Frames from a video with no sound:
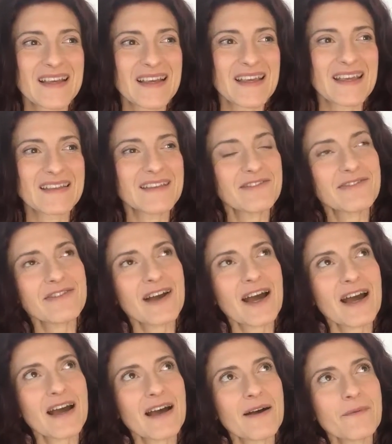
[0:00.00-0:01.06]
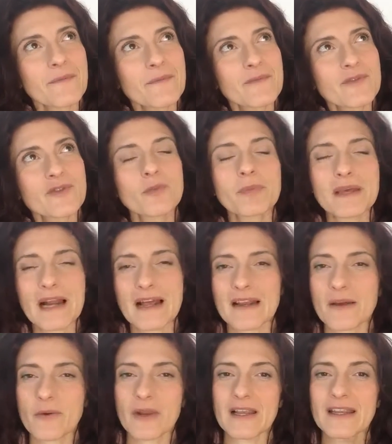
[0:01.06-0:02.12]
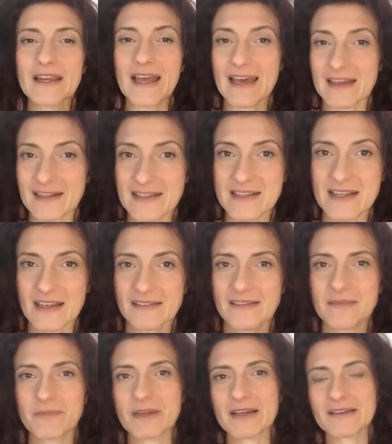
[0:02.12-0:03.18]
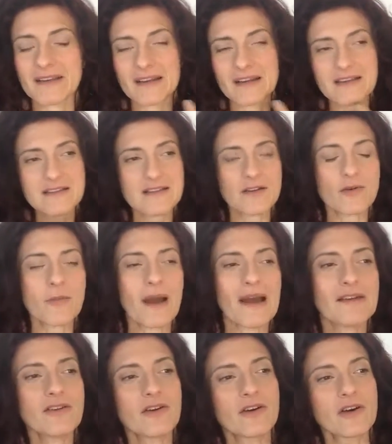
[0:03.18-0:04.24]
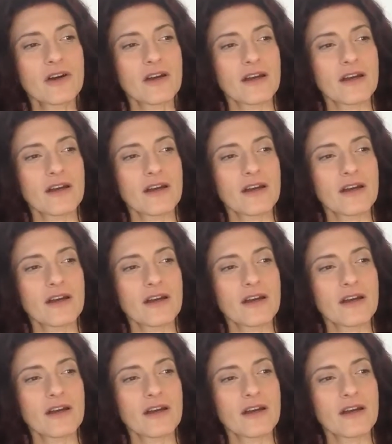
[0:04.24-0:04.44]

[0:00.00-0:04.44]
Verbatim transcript: che ti fa superare quell'inerzia tipica dell'essere umano